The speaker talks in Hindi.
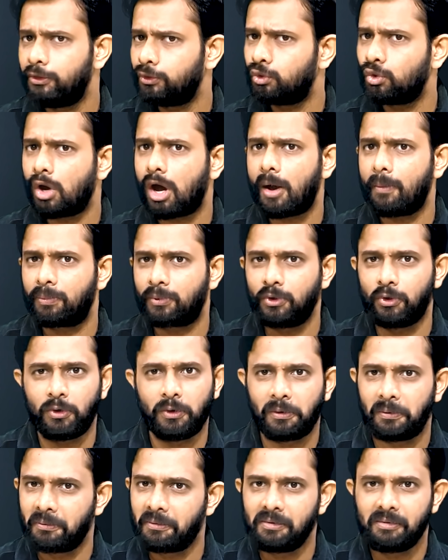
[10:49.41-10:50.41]
तो आपको
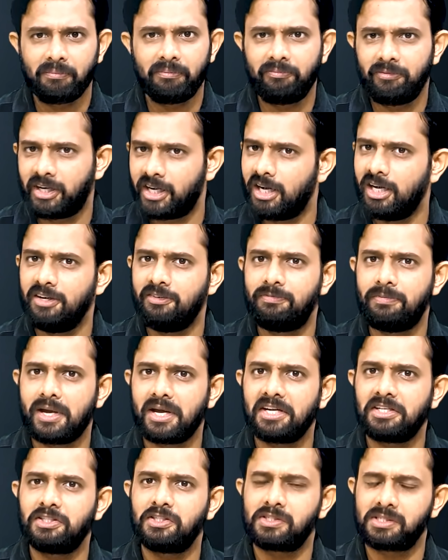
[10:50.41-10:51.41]
रिलीफ
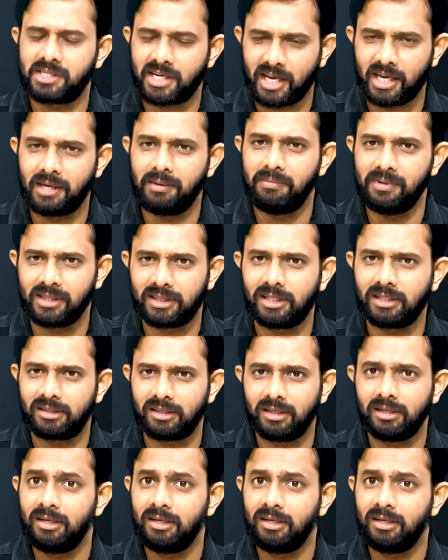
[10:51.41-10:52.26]
पैकेजेस नहीं मिलते थे